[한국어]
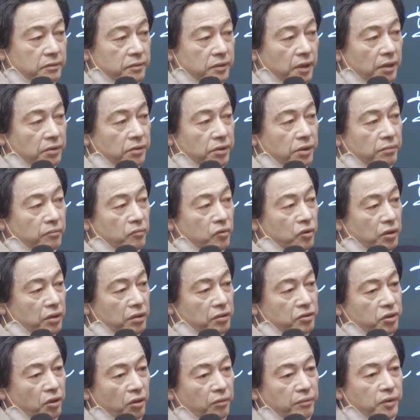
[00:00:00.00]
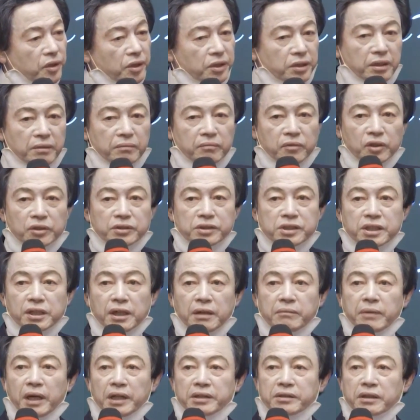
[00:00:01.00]
야, 문을 조금 열어놔.
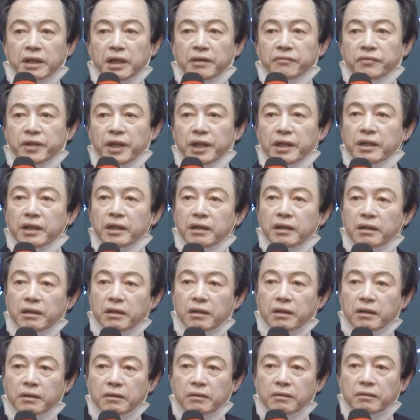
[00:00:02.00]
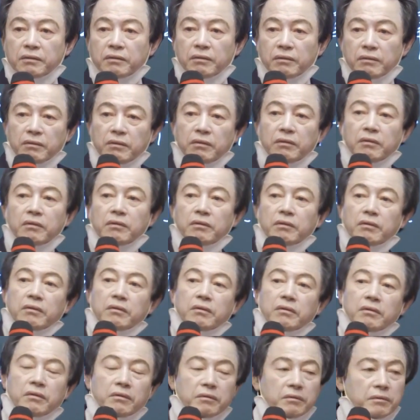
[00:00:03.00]
먼지가 많은 것 같아.
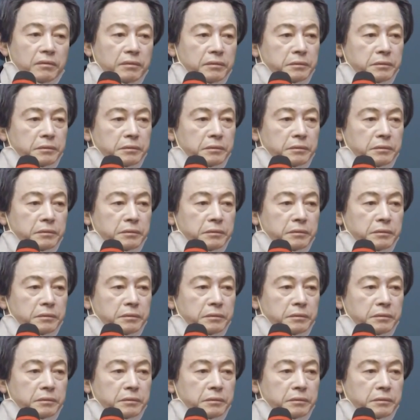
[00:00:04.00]
어.